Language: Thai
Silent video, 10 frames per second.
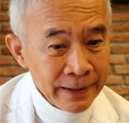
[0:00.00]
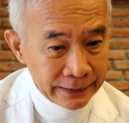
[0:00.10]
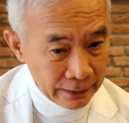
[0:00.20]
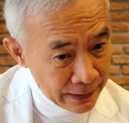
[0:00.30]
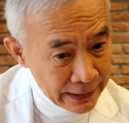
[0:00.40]

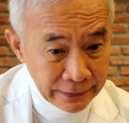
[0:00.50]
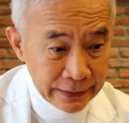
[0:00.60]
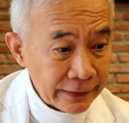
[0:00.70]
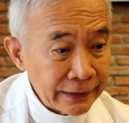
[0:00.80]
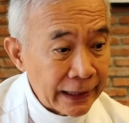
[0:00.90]
แต่ว่าการ
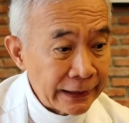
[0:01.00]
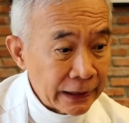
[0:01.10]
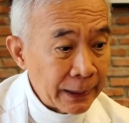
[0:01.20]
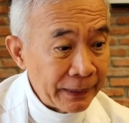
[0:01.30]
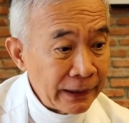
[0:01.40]
ตัดสินใจนี่
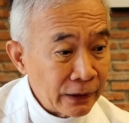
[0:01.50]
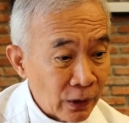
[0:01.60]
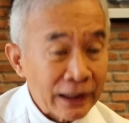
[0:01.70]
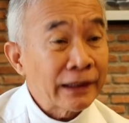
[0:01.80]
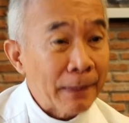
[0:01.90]
ก็เป็นเรื่องข
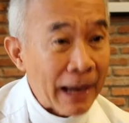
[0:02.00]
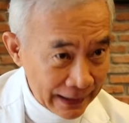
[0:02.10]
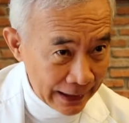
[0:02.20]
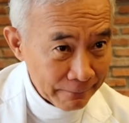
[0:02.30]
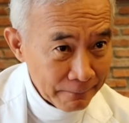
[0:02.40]
องรัฐบาล
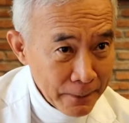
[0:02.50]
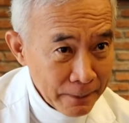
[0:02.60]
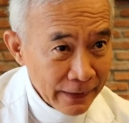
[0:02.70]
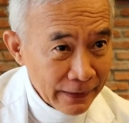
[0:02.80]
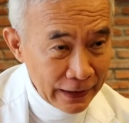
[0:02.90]
ละ
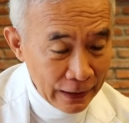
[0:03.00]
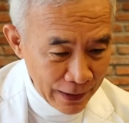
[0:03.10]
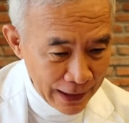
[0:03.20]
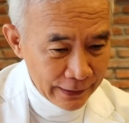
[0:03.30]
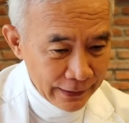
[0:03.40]
นะครับ
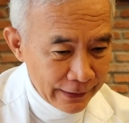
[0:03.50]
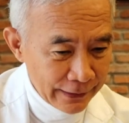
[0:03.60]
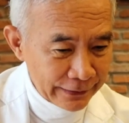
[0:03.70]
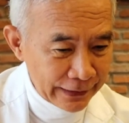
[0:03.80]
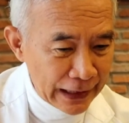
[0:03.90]
ว่า
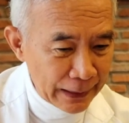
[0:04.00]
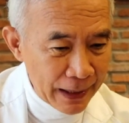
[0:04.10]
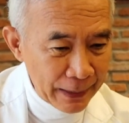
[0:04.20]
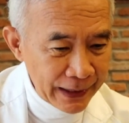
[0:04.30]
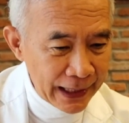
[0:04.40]
จะจัด
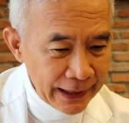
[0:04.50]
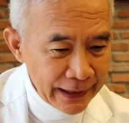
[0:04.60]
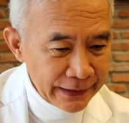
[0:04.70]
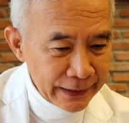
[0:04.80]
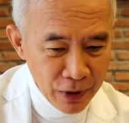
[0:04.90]
แบบไหน
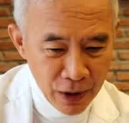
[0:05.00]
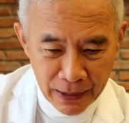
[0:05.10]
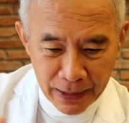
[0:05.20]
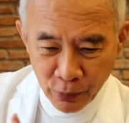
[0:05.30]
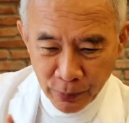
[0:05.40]
จะมอบ
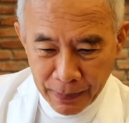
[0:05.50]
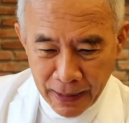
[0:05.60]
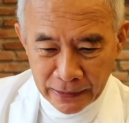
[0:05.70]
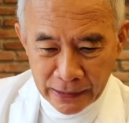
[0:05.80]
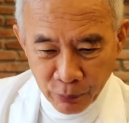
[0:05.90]
ให้ภูมิ
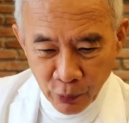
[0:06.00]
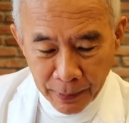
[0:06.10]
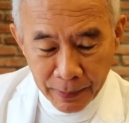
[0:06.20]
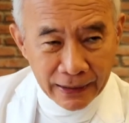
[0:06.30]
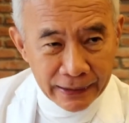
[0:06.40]
ภาคหนึ่งภู
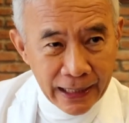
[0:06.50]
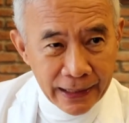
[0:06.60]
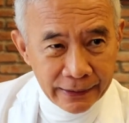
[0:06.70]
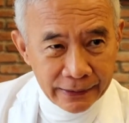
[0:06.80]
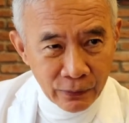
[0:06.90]
มิภาคใด
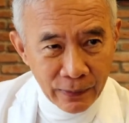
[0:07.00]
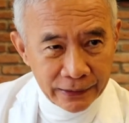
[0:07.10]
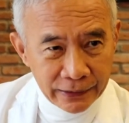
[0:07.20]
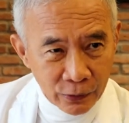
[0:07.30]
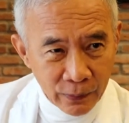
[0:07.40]
จังหวัด
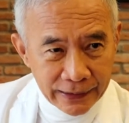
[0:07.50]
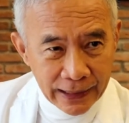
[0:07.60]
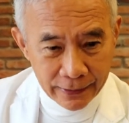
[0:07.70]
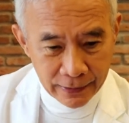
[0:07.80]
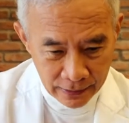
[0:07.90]
หนึ่งจังหวัด
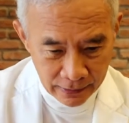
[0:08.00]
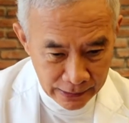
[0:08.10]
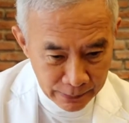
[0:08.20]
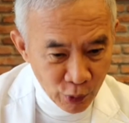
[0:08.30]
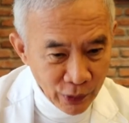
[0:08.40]
ใด ห
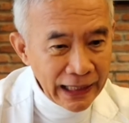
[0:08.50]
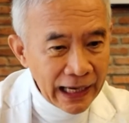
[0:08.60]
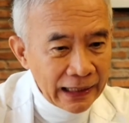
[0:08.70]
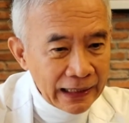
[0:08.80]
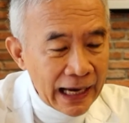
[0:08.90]
รือบูร
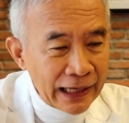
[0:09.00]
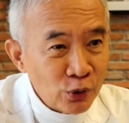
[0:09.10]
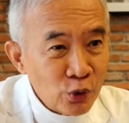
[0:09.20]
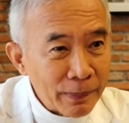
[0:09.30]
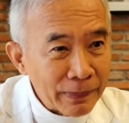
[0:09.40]
ณาการ
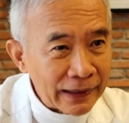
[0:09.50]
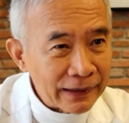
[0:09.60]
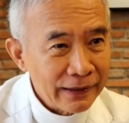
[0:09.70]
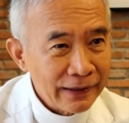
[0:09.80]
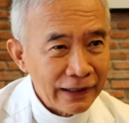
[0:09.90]
ร่วมกัน
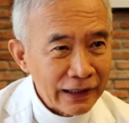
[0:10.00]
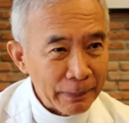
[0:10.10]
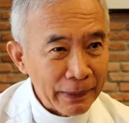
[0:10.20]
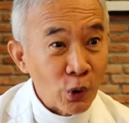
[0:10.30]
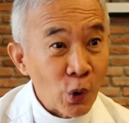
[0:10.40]
แล้ว
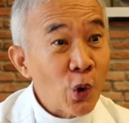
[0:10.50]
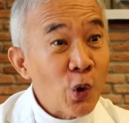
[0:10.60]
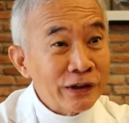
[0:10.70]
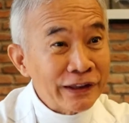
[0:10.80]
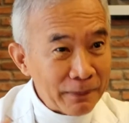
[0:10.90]
ก็เป็นโค
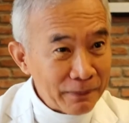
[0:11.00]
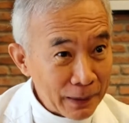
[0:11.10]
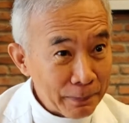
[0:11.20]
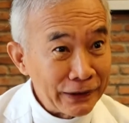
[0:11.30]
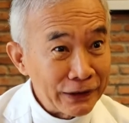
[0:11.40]
โฮสเหมือน
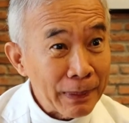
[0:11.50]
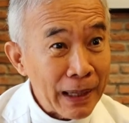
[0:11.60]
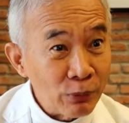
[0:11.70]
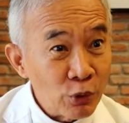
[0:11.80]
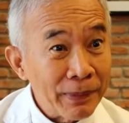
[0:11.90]
กับเป็นเจ้า
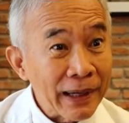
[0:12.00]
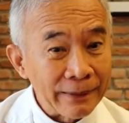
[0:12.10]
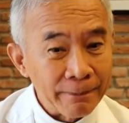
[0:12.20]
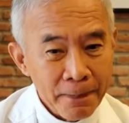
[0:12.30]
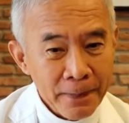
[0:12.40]
ภาพร่วมกั
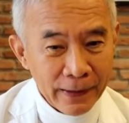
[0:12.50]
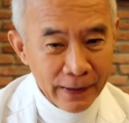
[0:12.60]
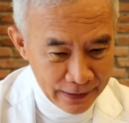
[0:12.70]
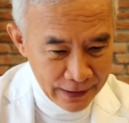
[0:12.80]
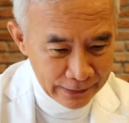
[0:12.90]
น
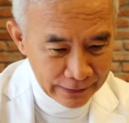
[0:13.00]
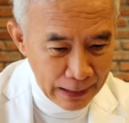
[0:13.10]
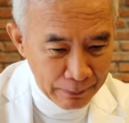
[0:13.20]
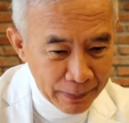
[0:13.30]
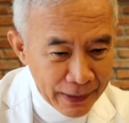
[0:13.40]
แล้วก็
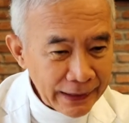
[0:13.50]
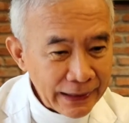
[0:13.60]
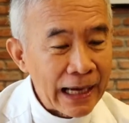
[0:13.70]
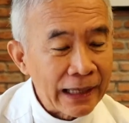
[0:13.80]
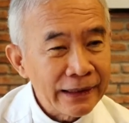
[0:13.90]
ตามประเภท
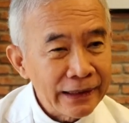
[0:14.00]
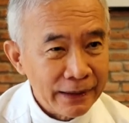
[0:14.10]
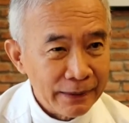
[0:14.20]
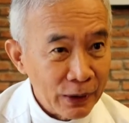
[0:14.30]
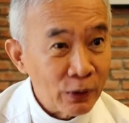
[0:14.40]
กีฬาที่
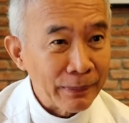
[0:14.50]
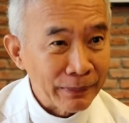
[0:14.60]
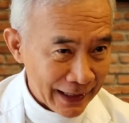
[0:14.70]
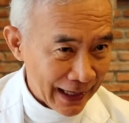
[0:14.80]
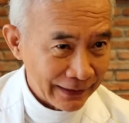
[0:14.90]
มีความ
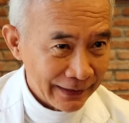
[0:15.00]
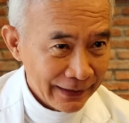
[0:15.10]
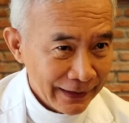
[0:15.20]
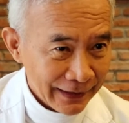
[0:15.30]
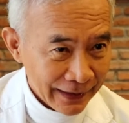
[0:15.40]
ถนัด
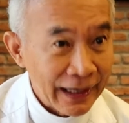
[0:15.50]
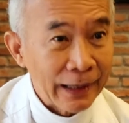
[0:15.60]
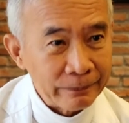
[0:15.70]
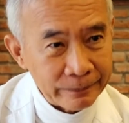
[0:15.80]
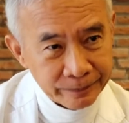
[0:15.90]
นะครับ